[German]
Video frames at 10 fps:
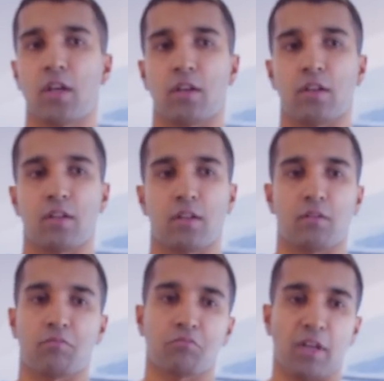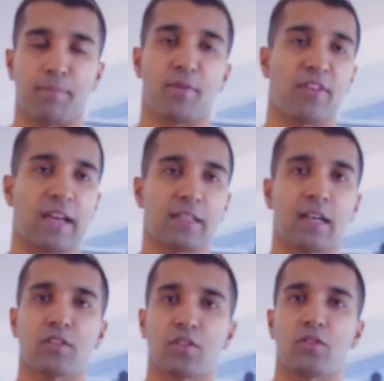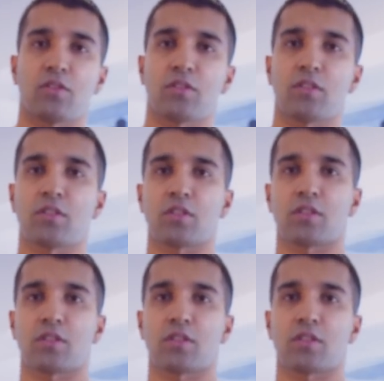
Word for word: äh, ja, bewährt hat und